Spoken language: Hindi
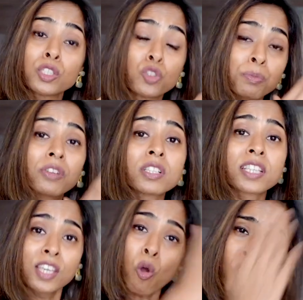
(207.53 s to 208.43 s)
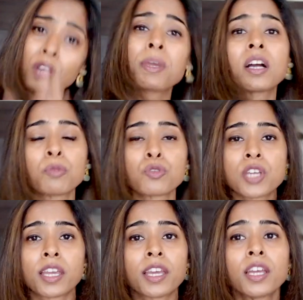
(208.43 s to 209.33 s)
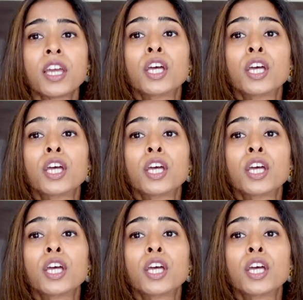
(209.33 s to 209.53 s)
जो मिनरल्स हैं ये और भी कम हो जाएंगे